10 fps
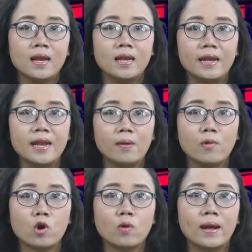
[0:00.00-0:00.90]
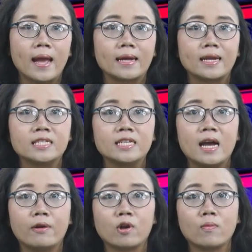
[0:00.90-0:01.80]
Lãnh đạo Bộ Công an đã chỉ
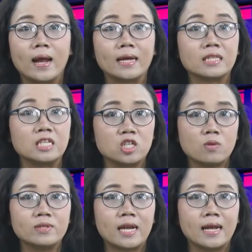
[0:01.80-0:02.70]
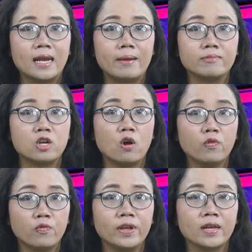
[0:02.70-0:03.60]
đạo Công an tỉnh Sóc Trăng làm rõ
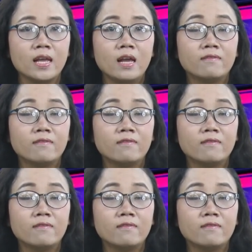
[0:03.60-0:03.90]
vụ việc